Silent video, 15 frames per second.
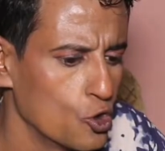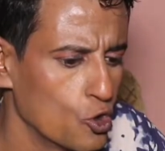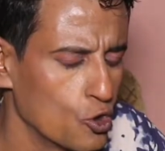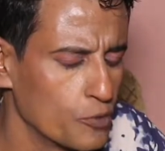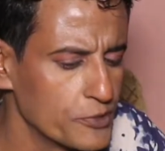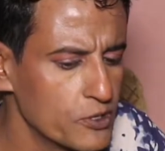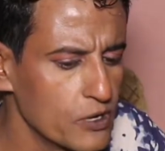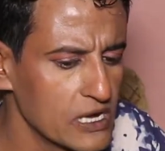
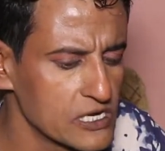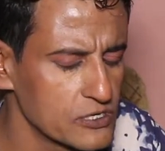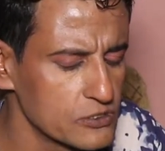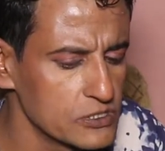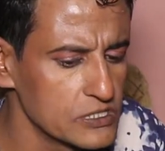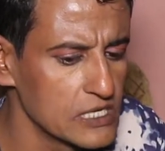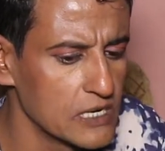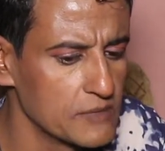অভিনয়
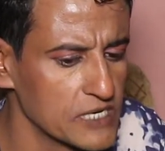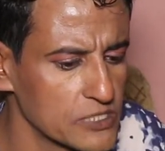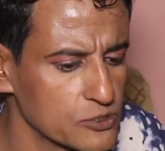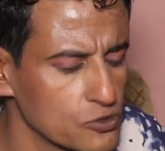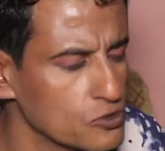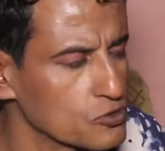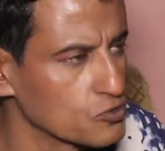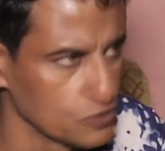আসলে আমার
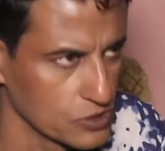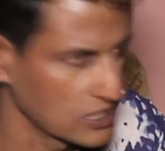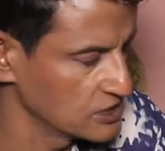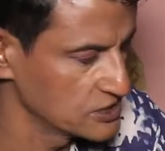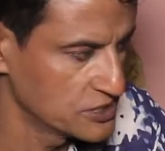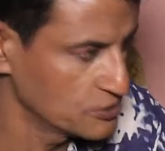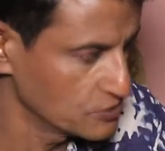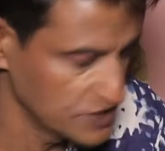তো কোনো কালে
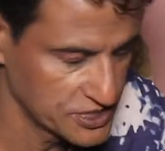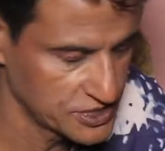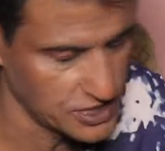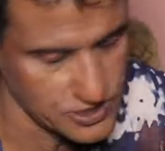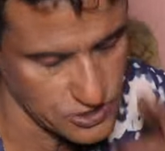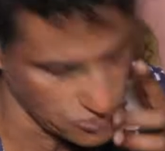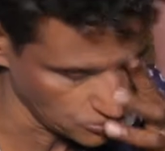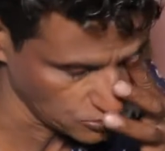ইচ্ছা
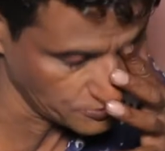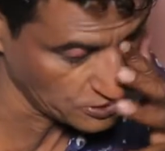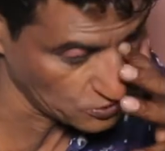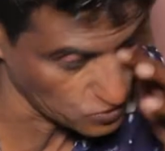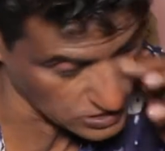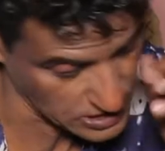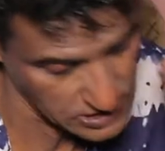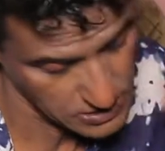ছিল না অভিনয়
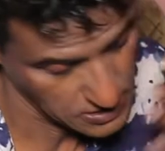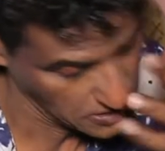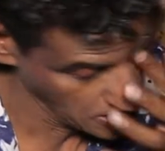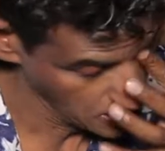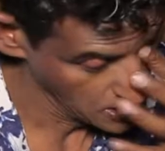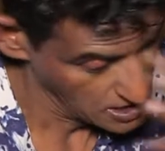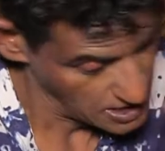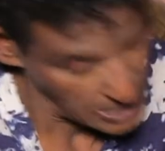করা
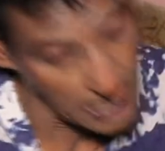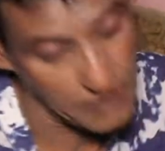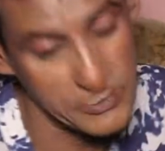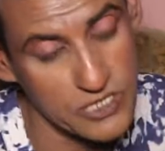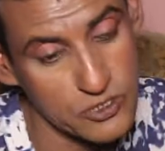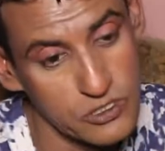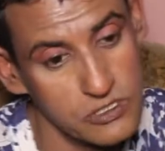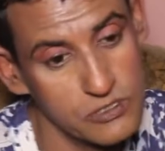আমি
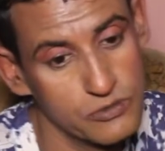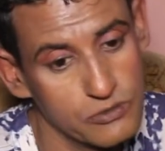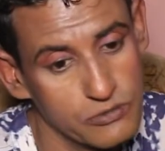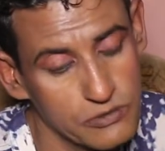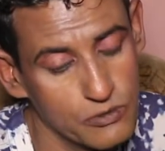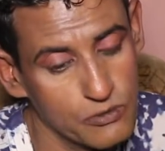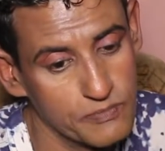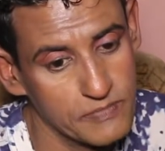আসলে
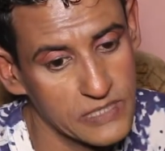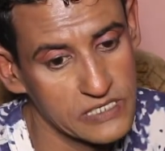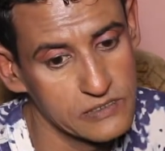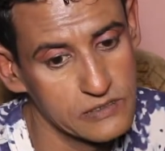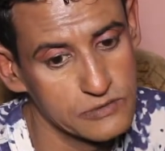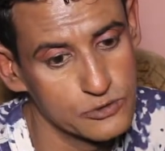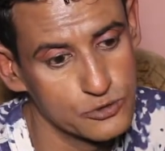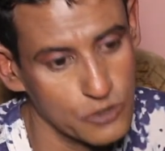মানে
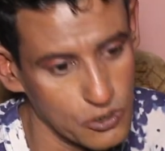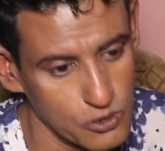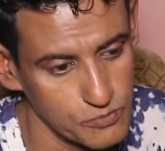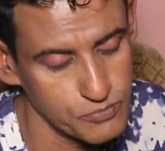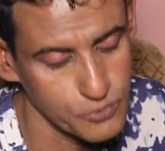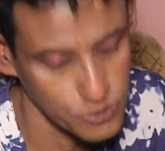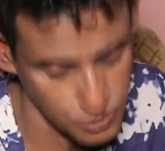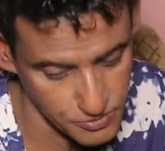যখন
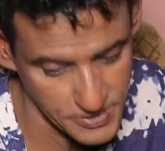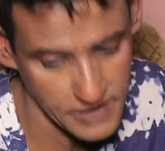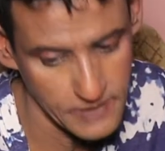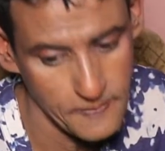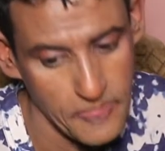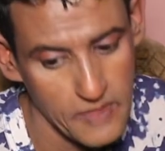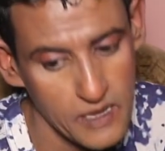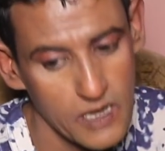প্রথমে
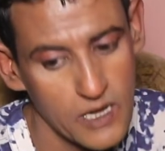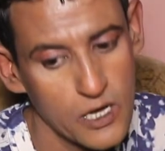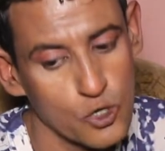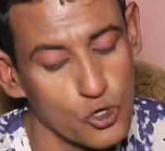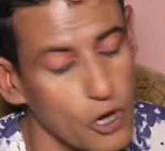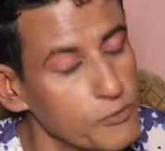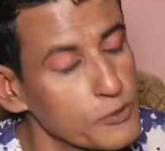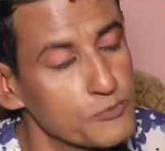
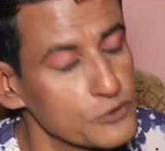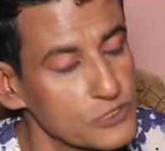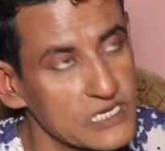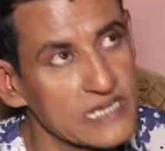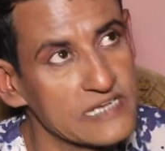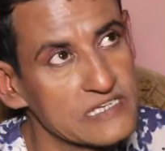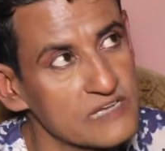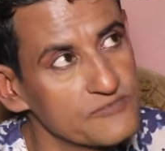খবর
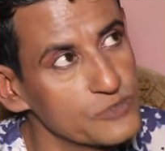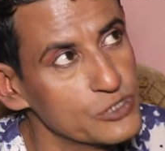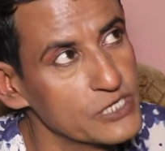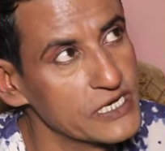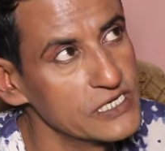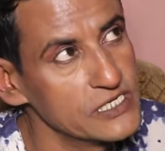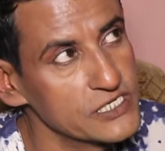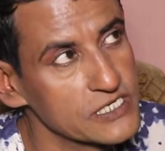পত্রিকা ইন্টারভিউ
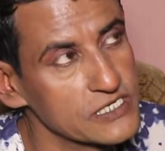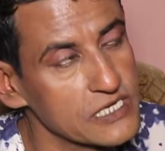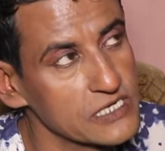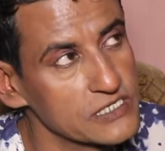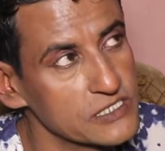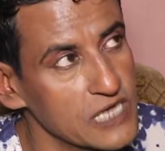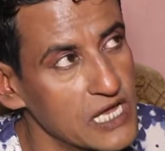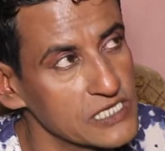দিই সেটা
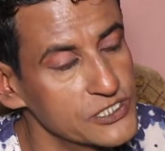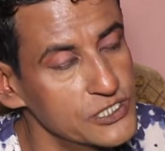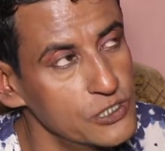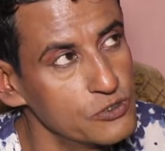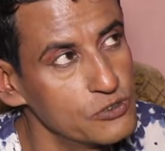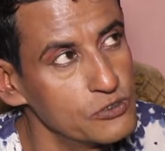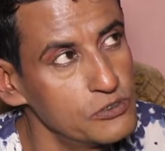সাল ছিল